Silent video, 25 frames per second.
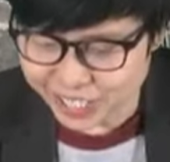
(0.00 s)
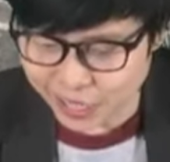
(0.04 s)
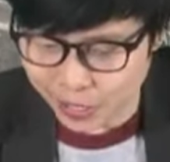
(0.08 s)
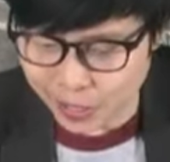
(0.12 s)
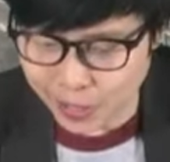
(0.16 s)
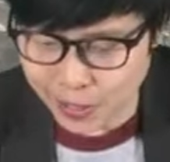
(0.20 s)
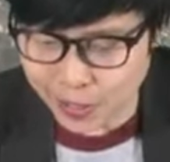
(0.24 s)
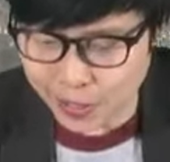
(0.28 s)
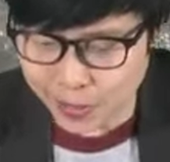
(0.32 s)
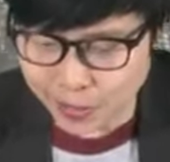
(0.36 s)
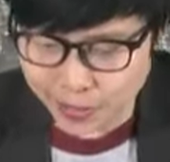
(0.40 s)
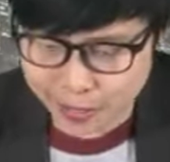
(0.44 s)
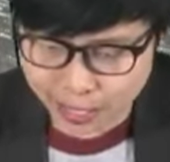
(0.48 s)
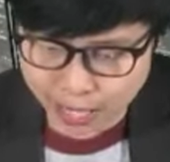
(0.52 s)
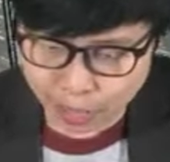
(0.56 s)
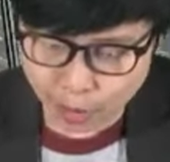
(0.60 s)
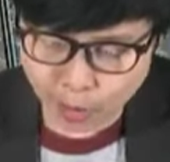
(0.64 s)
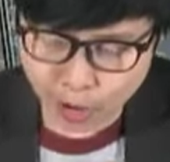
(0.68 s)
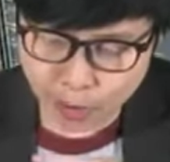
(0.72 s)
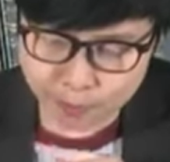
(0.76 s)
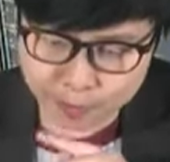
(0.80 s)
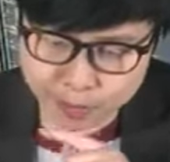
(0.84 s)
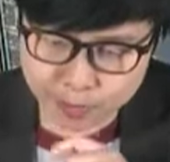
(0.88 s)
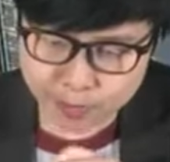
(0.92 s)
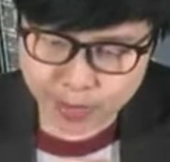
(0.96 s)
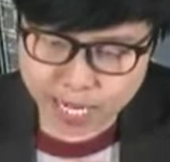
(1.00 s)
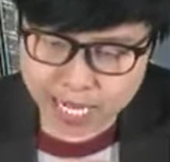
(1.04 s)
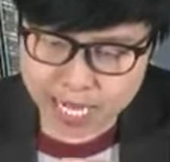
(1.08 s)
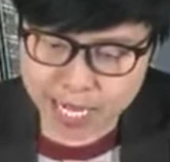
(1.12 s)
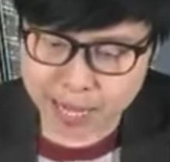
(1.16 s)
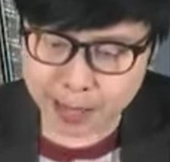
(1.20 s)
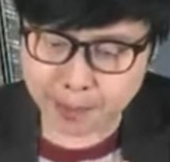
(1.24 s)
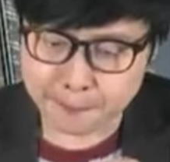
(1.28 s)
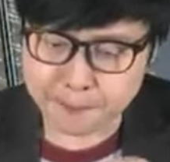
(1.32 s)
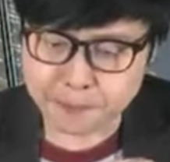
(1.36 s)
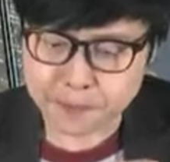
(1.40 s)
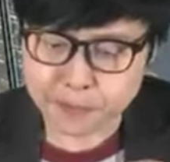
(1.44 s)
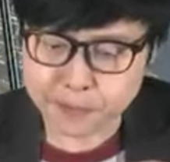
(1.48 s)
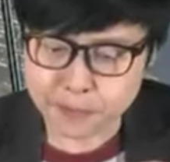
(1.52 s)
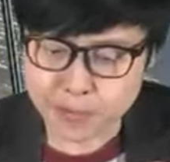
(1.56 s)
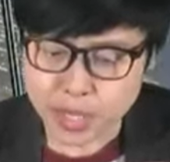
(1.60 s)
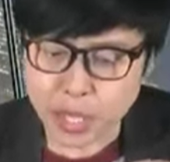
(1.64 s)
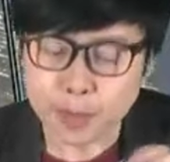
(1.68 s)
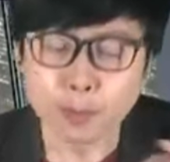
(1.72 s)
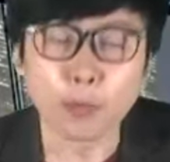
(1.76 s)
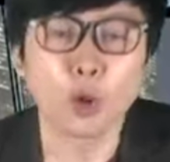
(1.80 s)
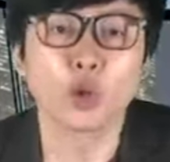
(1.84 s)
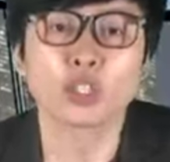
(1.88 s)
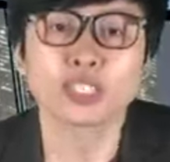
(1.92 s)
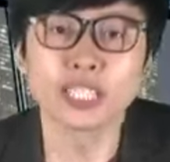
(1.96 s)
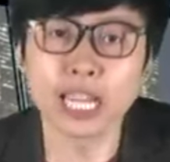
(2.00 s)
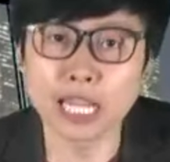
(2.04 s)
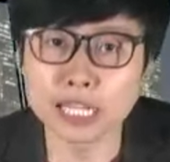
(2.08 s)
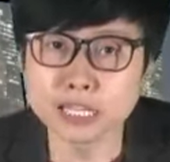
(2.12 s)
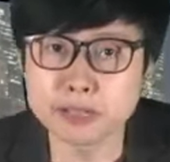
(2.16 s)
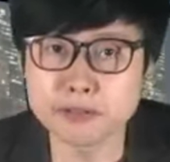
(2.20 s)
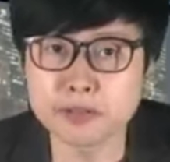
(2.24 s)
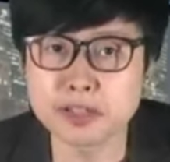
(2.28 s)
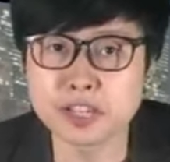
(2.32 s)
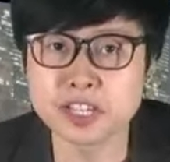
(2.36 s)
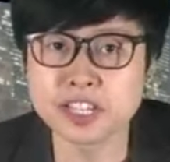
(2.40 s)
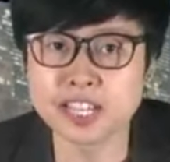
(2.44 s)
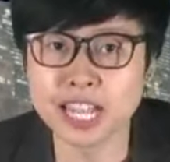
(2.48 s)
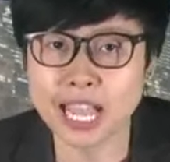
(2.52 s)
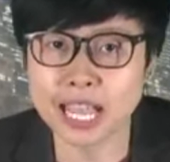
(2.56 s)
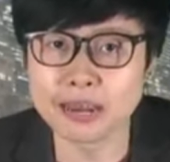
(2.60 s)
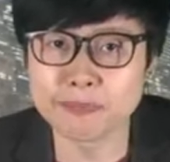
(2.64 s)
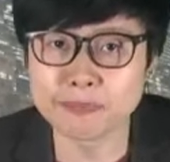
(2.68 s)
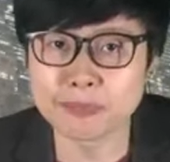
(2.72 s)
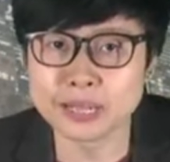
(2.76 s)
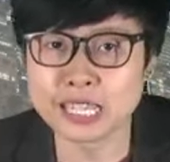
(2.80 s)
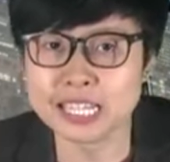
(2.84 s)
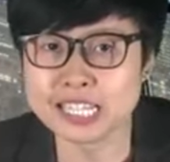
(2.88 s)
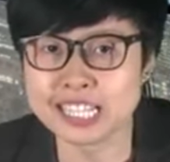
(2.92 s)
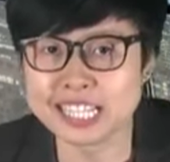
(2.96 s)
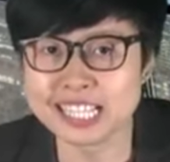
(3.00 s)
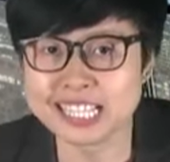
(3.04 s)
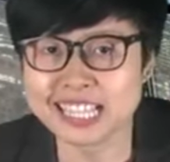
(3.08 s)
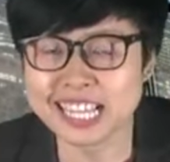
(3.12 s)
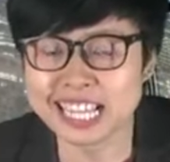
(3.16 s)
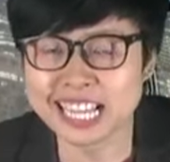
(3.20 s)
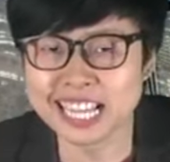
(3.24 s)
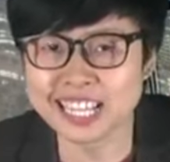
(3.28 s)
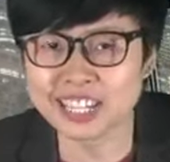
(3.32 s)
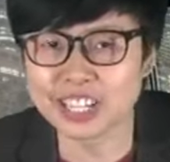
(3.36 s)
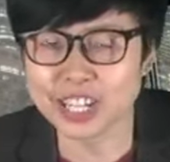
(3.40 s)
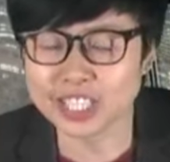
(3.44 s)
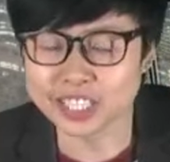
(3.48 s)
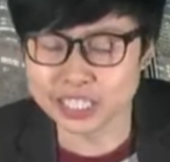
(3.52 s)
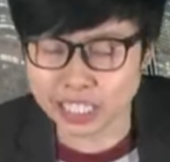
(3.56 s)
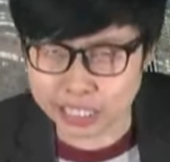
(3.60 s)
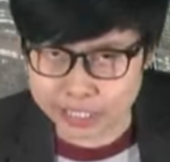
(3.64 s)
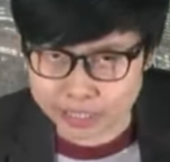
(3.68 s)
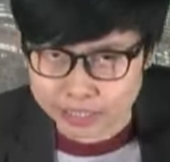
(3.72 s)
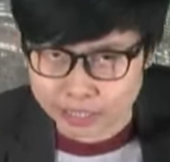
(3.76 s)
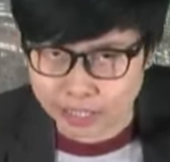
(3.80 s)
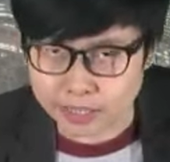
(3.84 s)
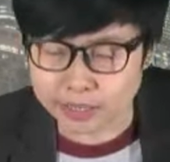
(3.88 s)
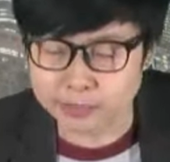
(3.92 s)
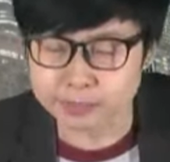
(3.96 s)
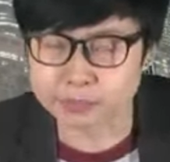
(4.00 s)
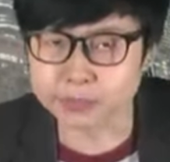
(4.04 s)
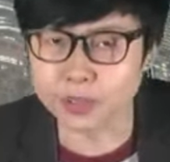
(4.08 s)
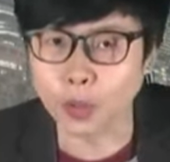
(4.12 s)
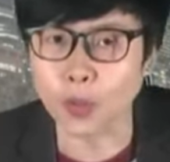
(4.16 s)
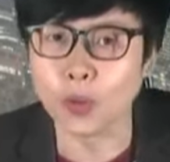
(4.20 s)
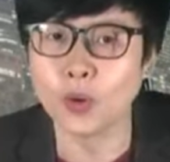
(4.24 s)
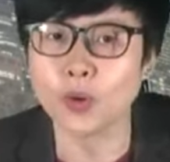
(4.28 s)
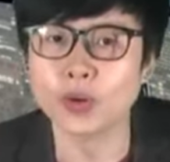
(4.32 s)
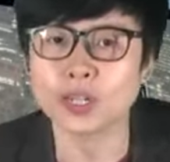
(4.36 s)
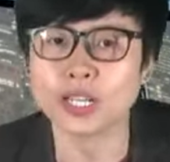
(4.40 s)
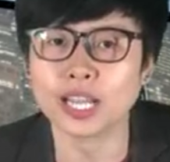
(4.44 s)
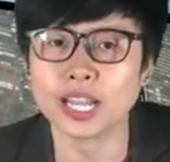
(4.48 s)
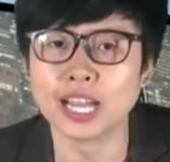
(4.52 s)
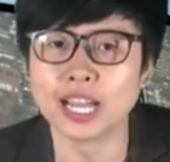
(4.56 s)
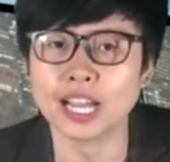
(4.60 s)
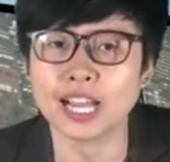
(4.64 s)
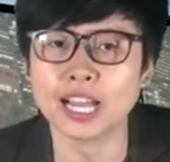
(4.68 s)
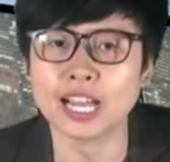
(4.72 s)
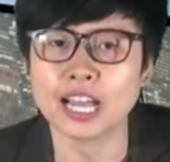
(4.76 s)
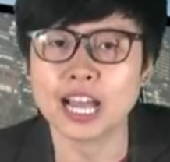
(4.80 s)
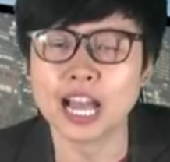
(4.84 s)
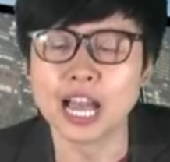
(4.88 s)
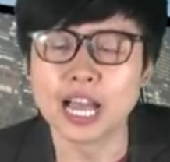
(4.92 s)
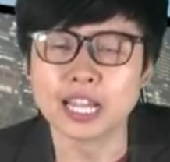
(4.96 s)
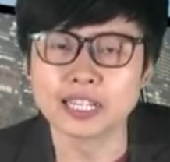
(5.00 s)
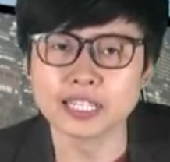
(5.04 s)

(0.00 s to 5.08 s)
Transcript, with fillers: ก็เอาเอาเป็นว่า ผลการดำเนินงานปีนี้เนี่ยก็จะเติบโตนะคะ